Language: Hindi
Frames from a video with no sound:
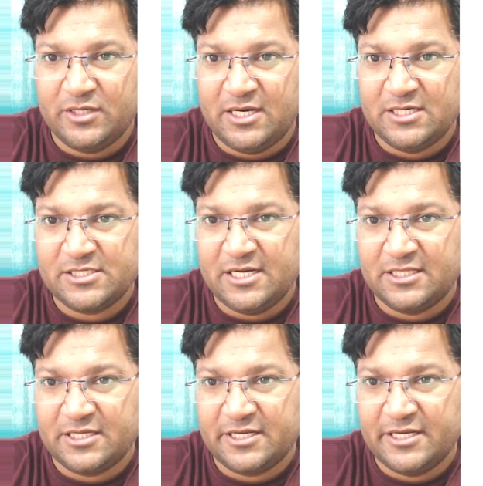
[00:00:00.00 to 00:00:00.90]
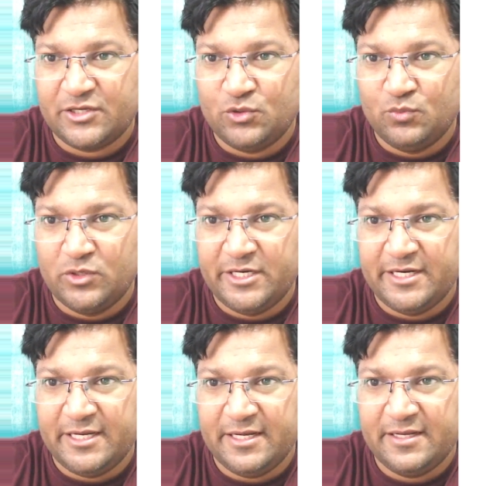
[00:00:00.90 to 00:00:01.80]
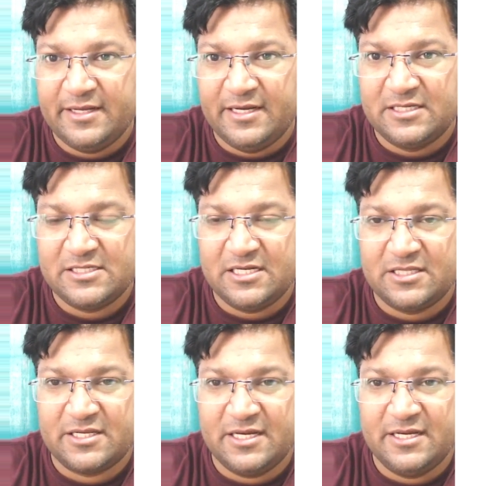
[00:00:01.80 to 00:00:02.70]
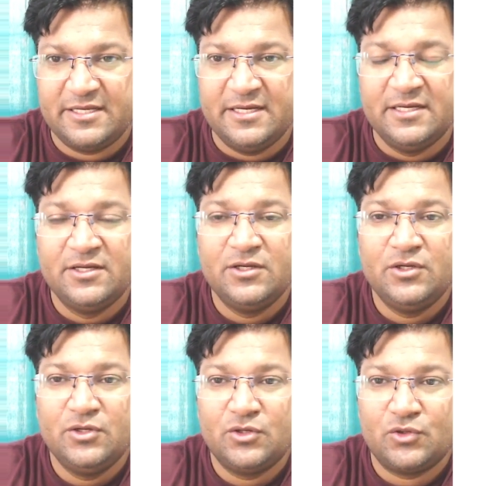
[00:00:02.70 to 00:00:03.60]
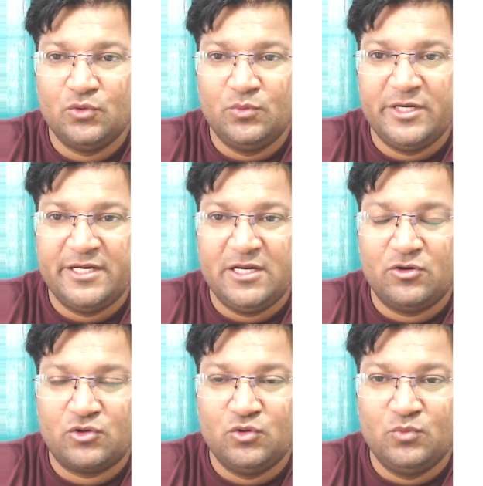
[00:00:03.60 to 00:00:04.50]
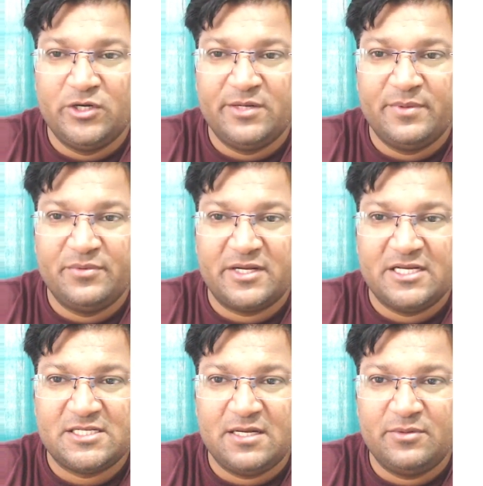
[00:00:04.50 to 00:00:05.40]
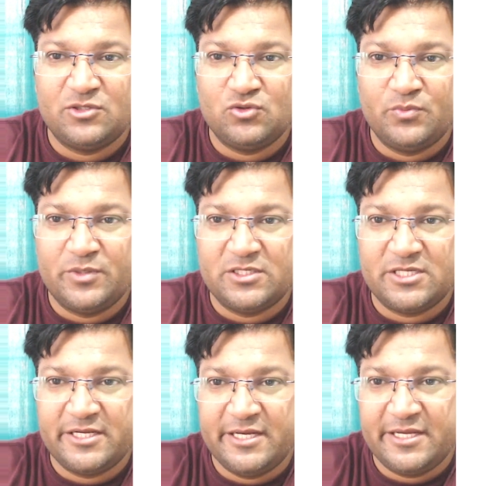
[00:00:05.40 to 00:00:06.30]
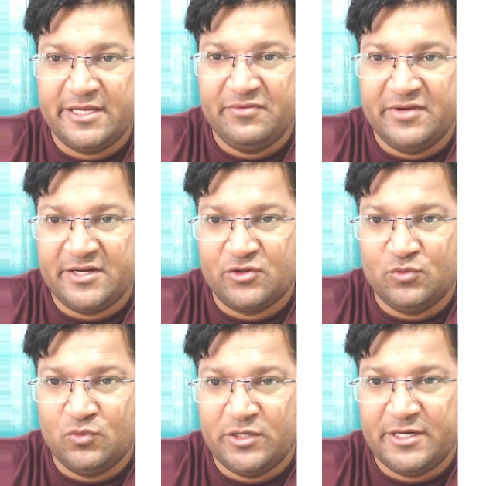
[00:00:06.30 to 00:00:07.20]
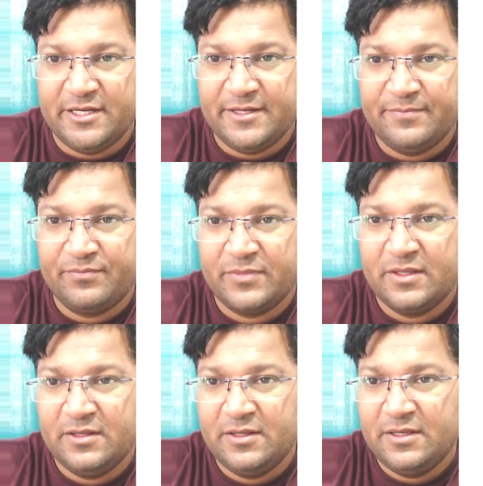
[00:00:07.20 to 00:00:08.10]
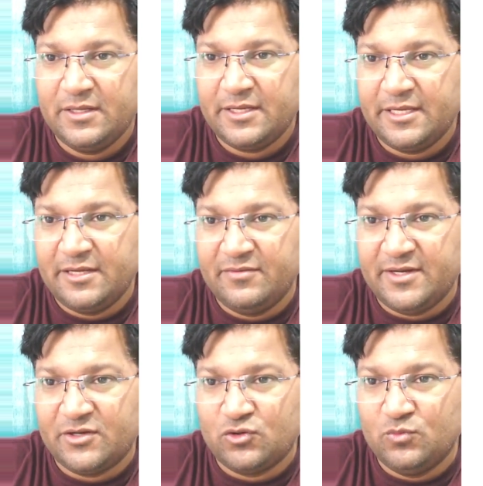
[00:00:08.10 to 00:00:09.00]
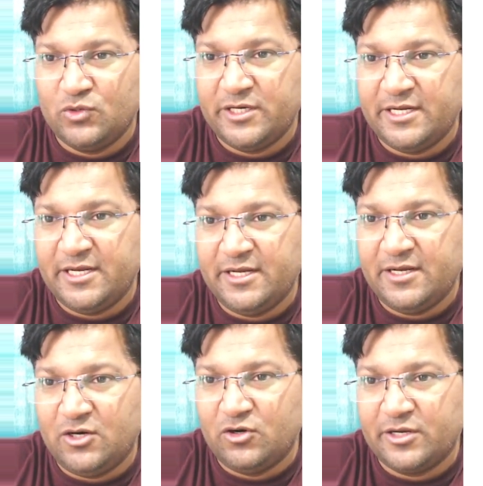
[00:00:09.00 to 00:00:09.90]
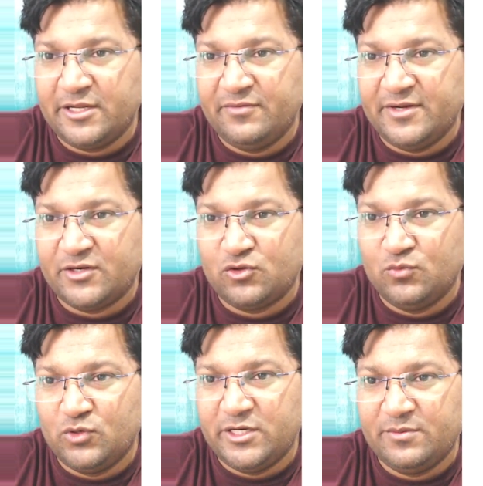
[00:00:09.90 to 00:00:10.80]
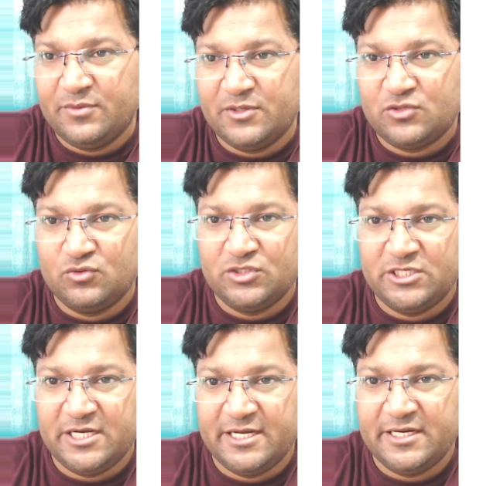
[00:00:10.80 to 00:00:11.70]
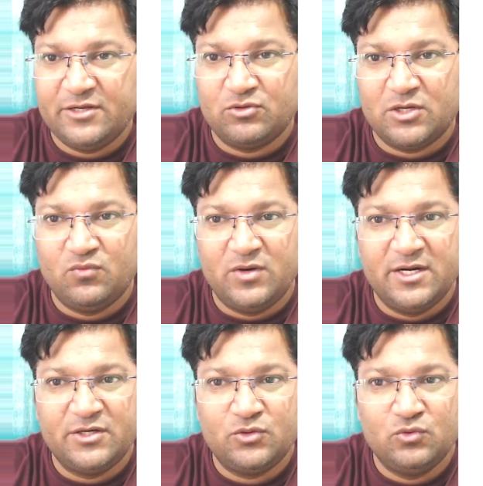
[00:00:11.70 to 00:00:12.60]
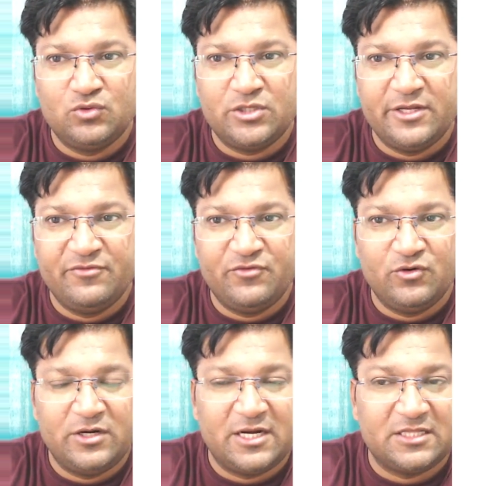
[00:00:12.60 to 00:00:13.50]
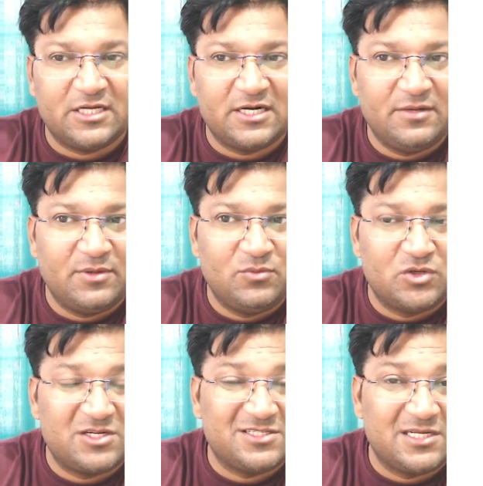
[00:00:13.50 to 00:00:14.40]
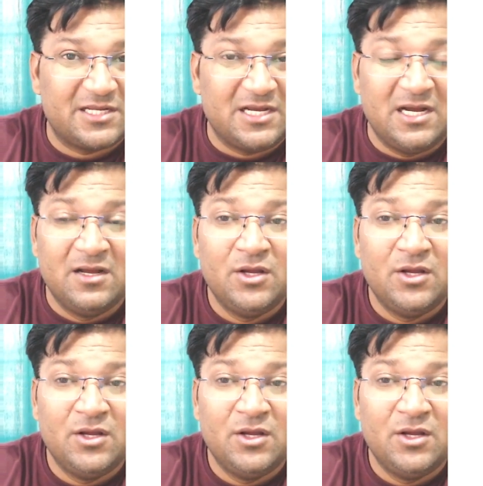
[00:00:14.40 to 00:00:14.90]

यहाँ से यहाँ तक ये क्यूमुलिन है यहाँ से यहाँ तक क्या है ये क्यूमुलिन है और क्यूमुलिन में भी कैसा है बच्चों फिर से ये इवेन क्यूमुलिन है इवेन क्यूमुलिन है और इवेन क्यूमुलिन में बच्चों जी आई नहीं होता वन टू थ्री फोर लगातार डबल बोन की संख्या